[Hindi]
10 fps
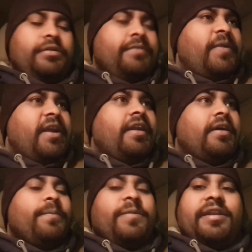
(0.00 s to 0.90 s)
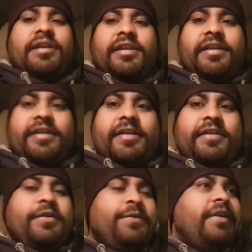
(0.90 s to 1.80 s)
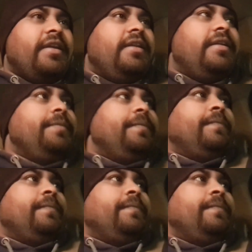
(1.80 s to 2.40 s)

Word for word: तो फ्रेंड हम भी निकल गए हैं ड्यूटी के लिए